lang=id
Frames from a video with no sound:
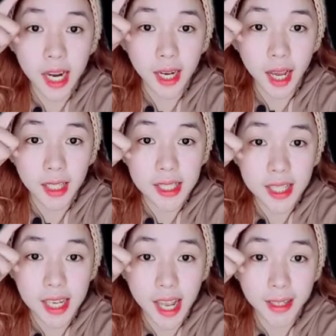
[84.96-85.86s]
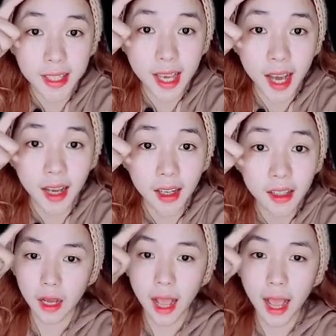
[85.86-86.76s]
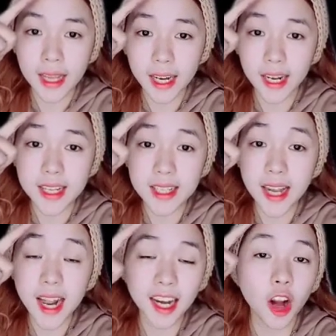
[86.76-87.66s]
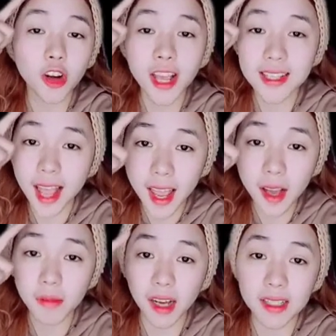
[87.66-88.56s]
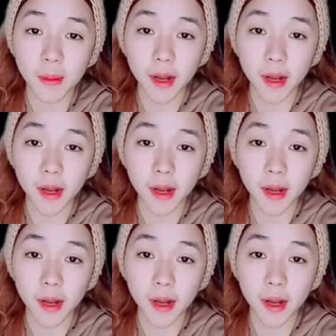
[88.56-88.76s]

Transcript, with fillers: nangis melihat dia akhirnya dia sadar kalau dia sayang banget sama